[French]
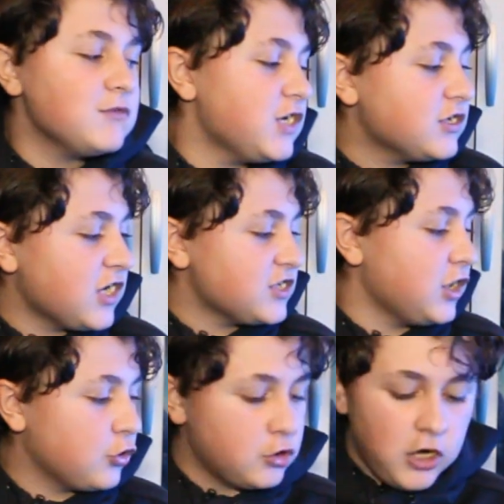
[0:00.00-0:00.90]
Je viens de casser
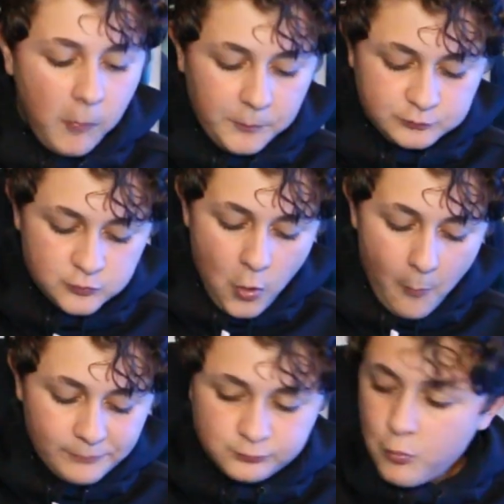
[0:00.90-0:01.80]
un truc.
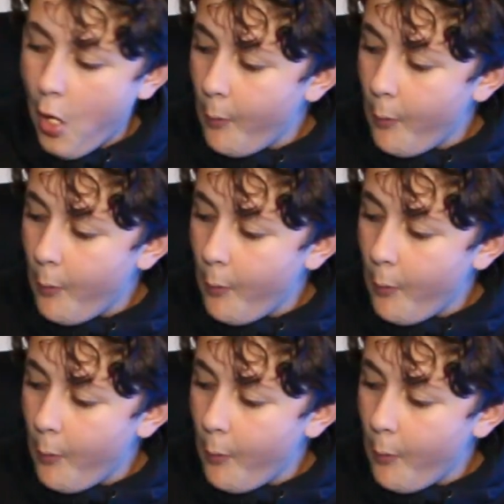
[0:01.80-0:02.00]
Mmh.